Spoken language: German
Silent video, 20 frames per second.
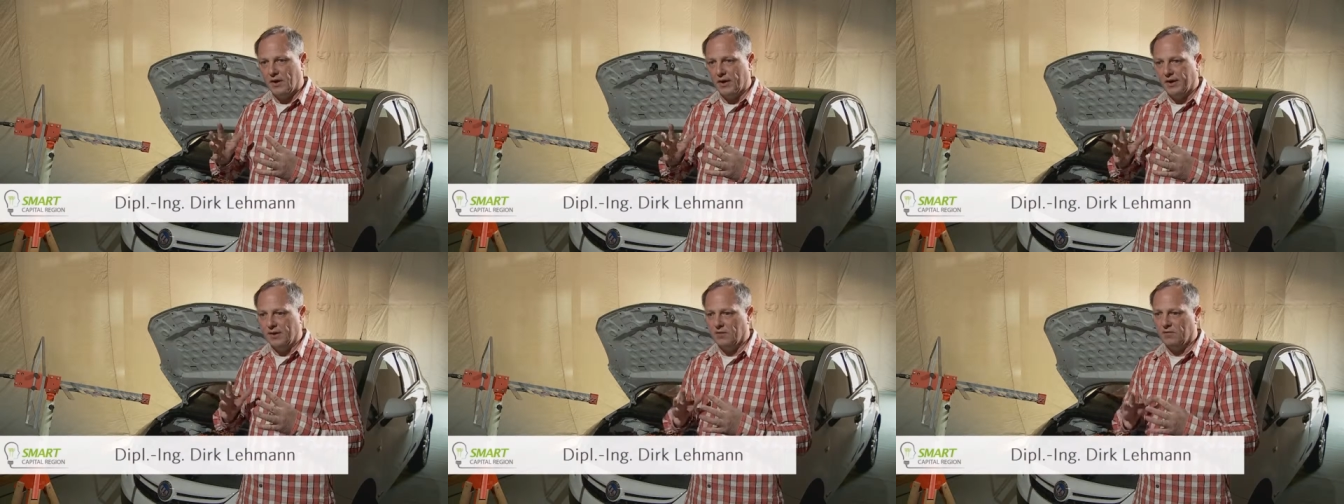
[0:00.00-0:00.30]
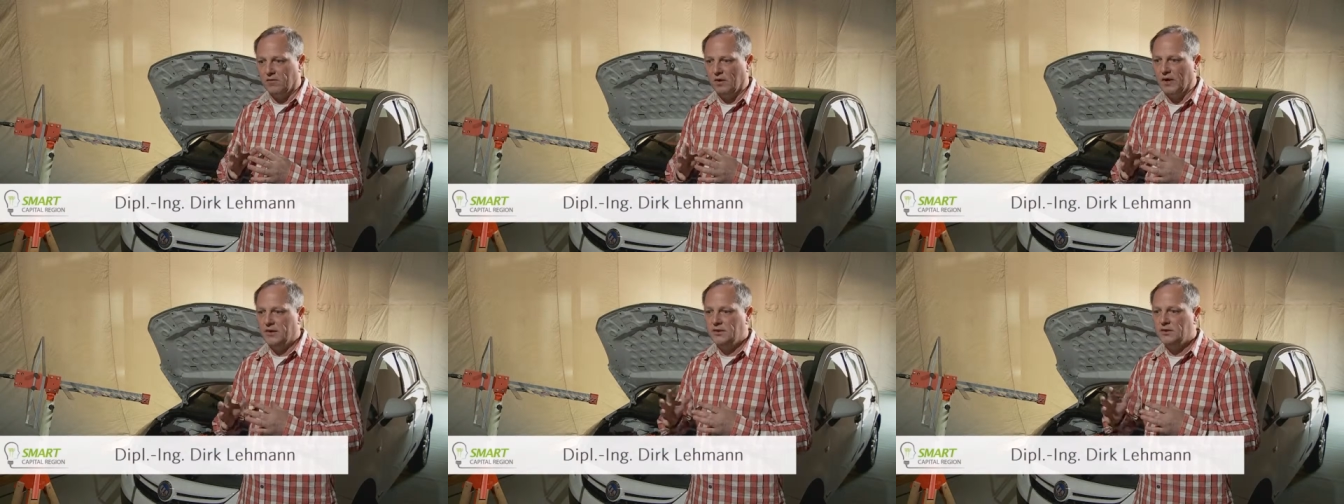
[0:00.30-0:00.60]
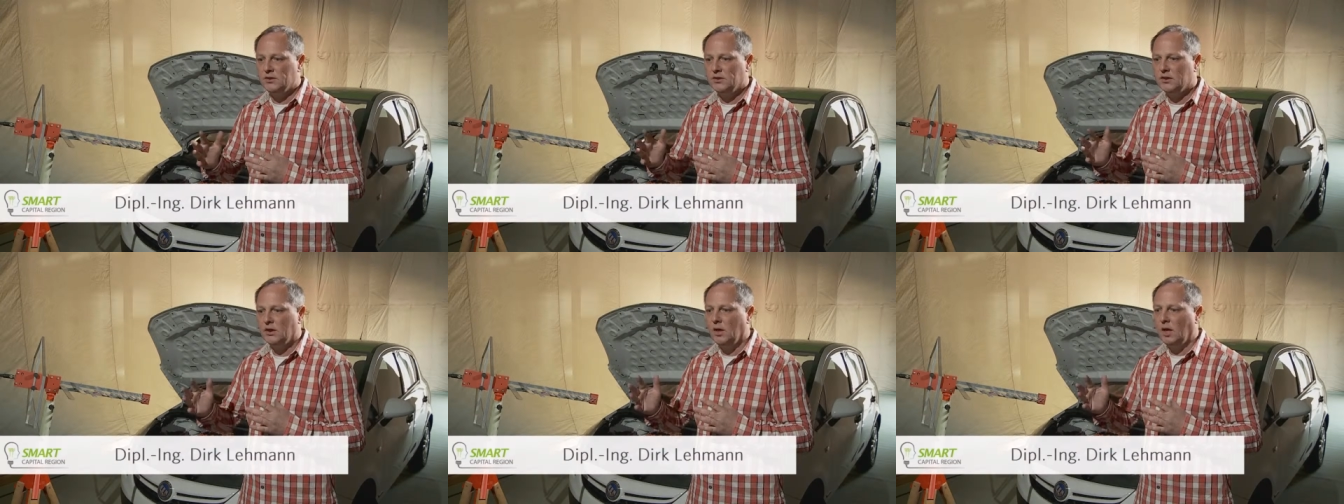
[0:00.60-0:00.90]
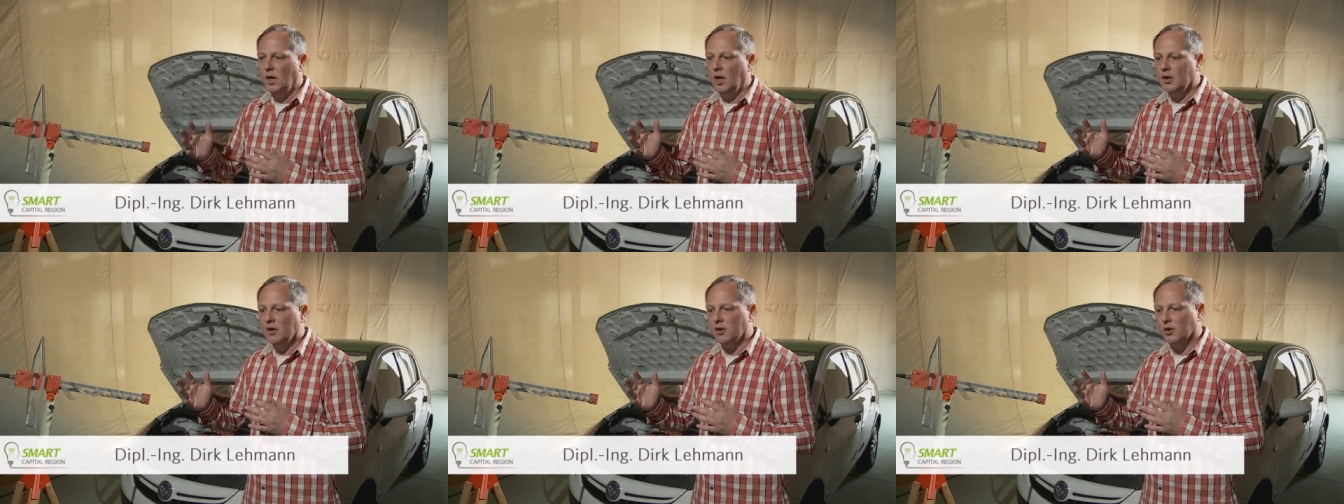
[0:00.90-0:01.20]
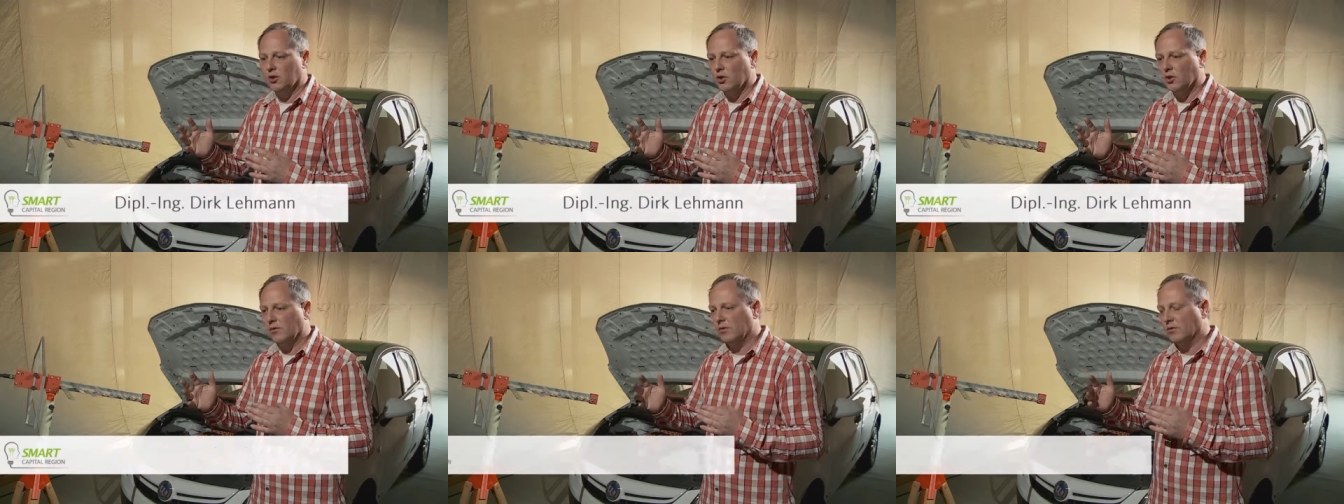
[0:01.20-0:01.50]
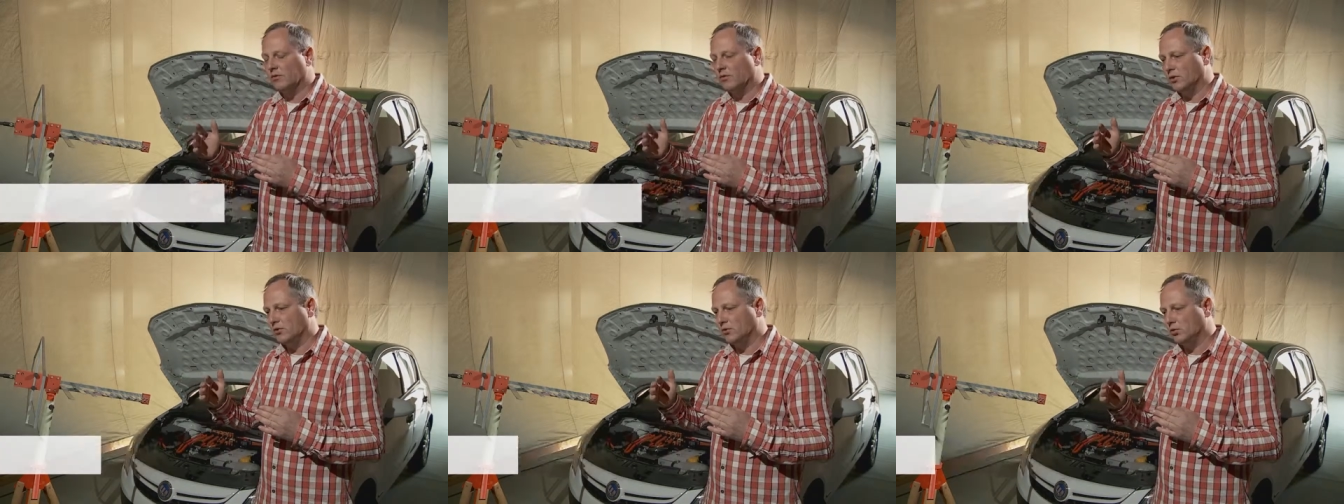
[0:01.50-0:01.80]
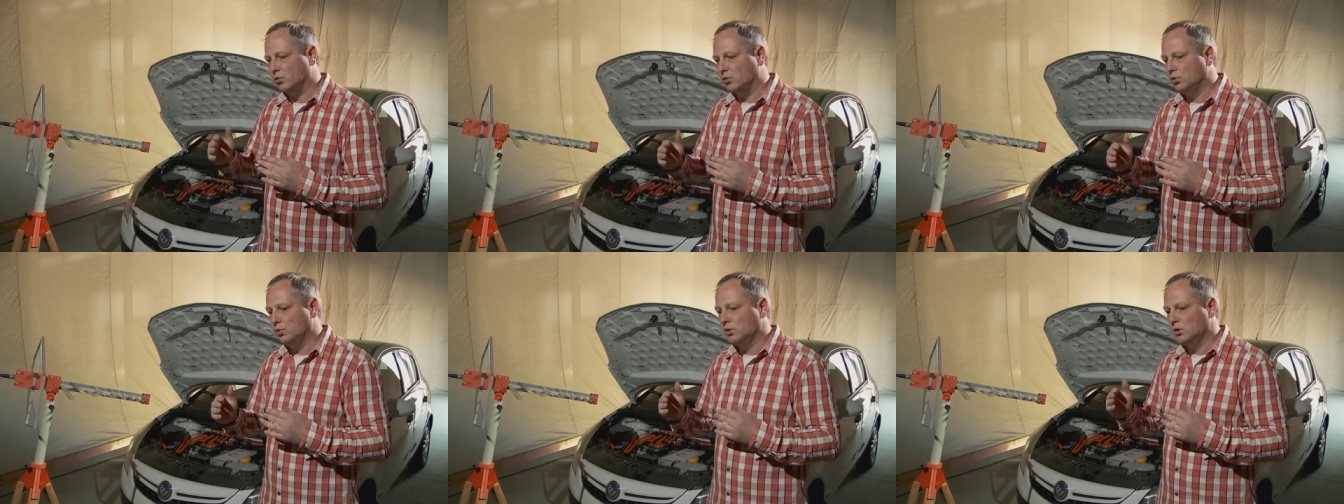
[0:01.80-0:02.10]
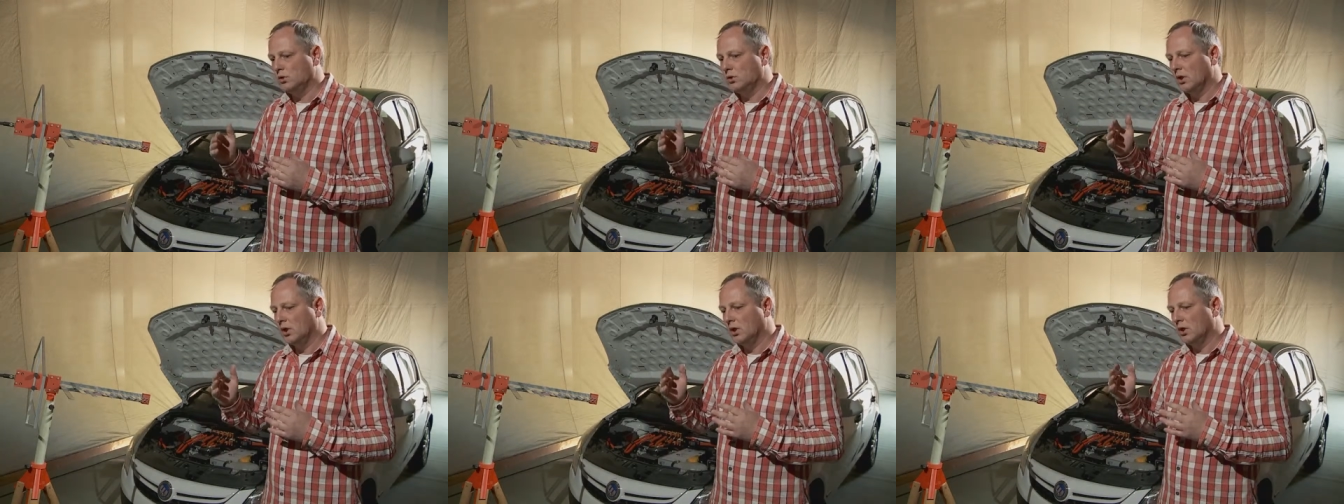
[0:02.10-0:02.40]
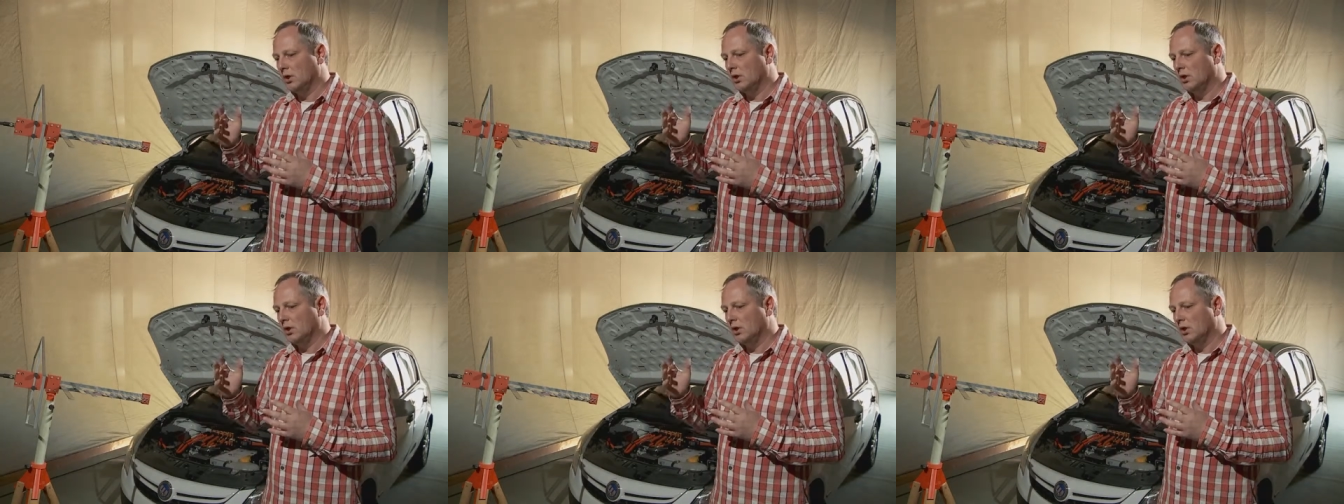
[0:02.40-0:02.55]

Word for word: eine Wand, dann können wir versuchen,